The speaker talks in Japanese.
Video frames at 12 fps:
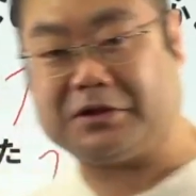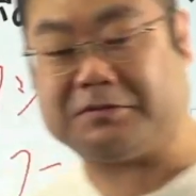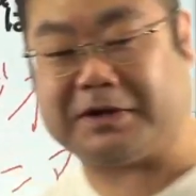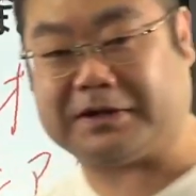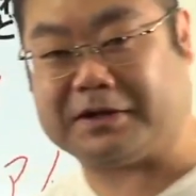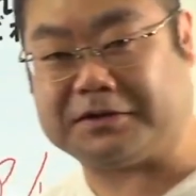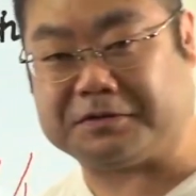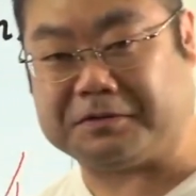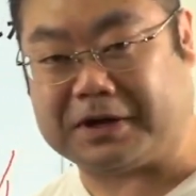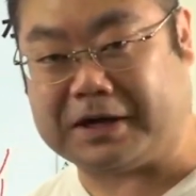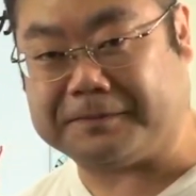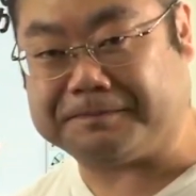丈夫だったでしょう
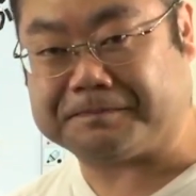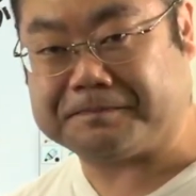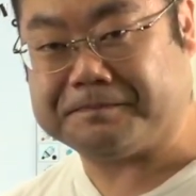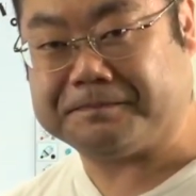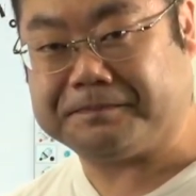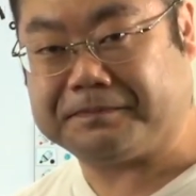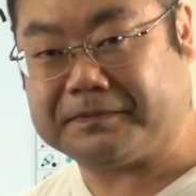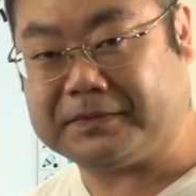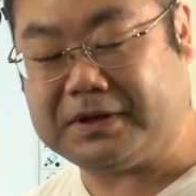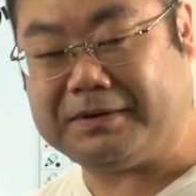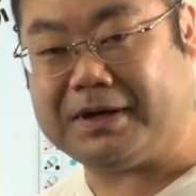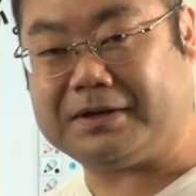か？
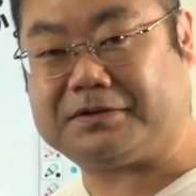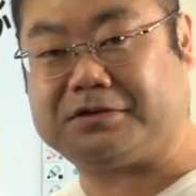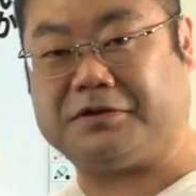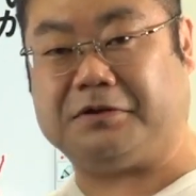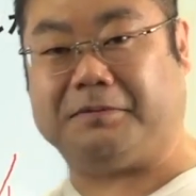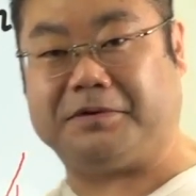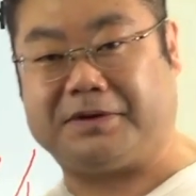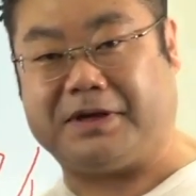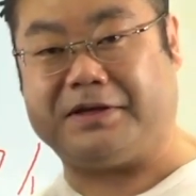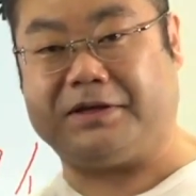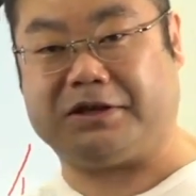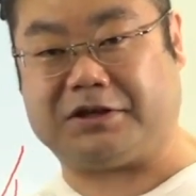では、次の問
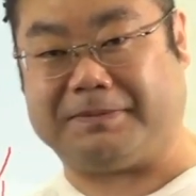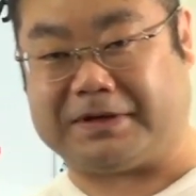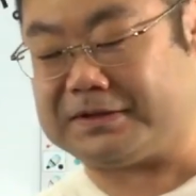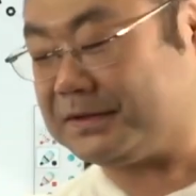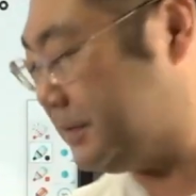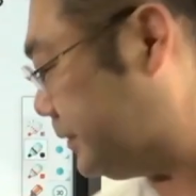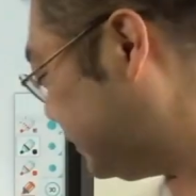題に行きます。